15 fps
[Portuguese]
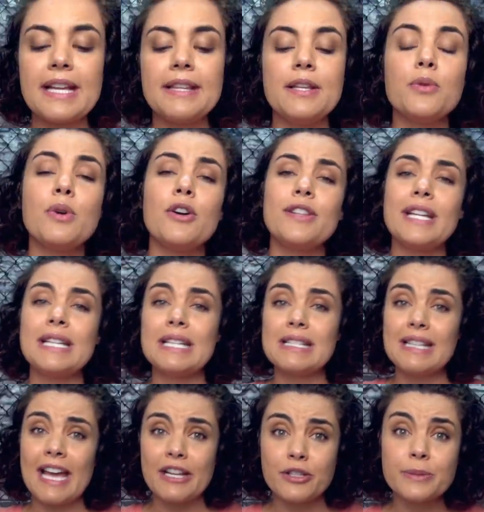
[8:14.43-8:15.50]
101 a
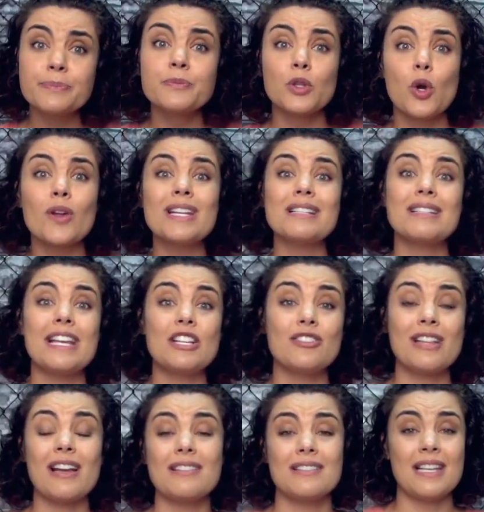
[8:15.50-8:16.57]
87. Golden State
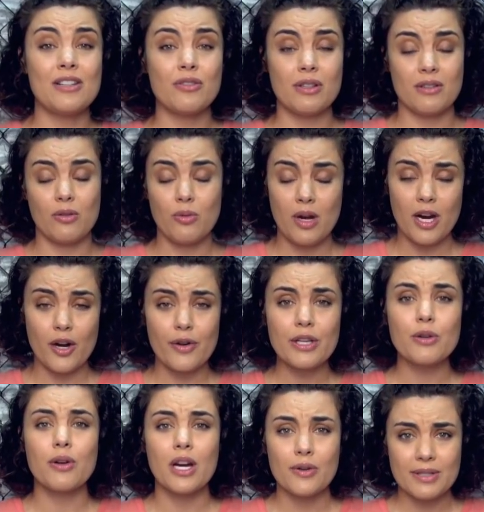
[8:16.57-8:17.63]
tá sem o Curry,
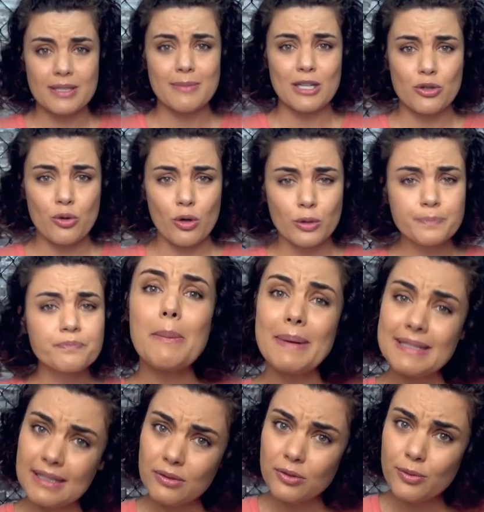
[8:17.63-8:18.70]
que o Curry se machucou,
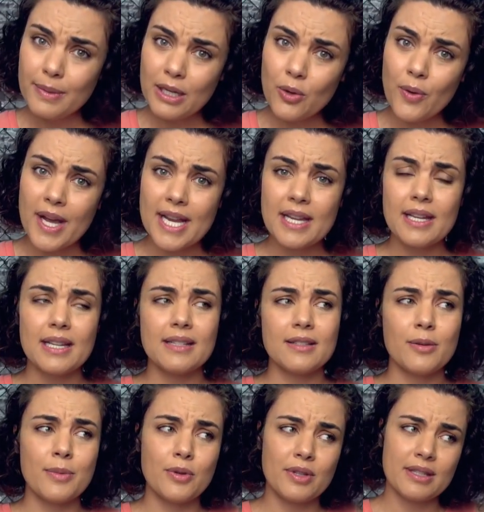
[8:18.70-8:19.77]
mas tá tudo bem com ele, eles
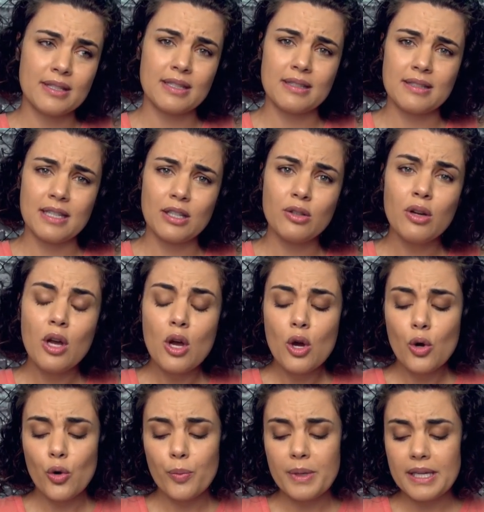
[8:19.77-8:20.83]
estão meio que descansando.
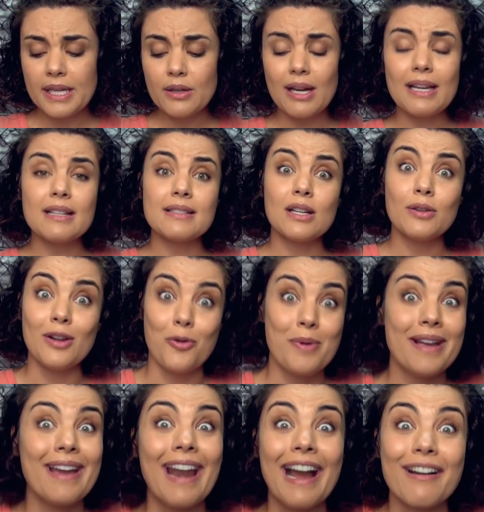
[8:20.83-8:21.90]
O menino, a lesão
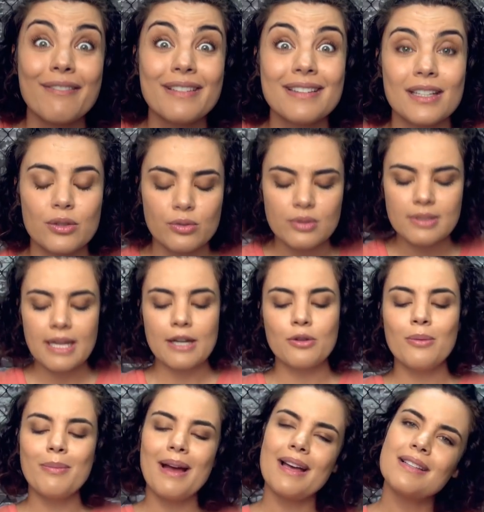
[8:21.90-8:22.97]
não é grave, tá tudo
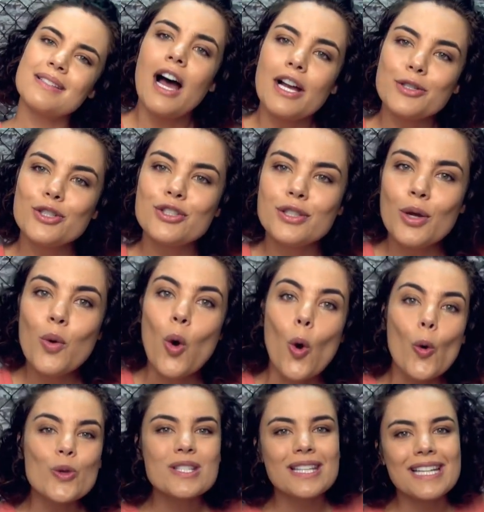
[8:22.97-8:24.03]
certo, mas a gente tem um
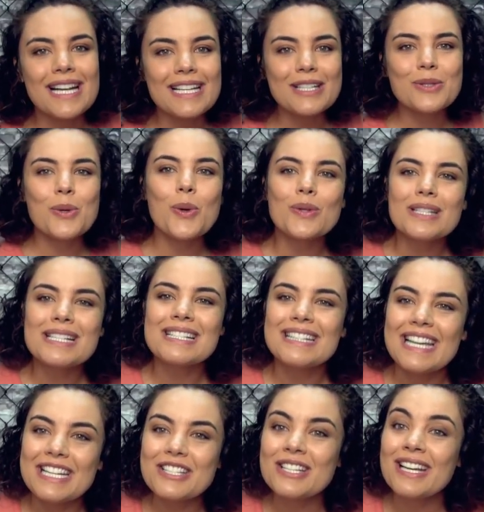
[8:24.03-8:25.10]
roster ali do Golden
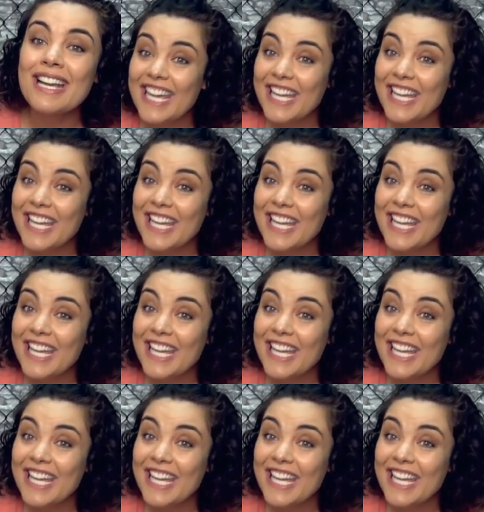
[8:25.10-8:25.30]
State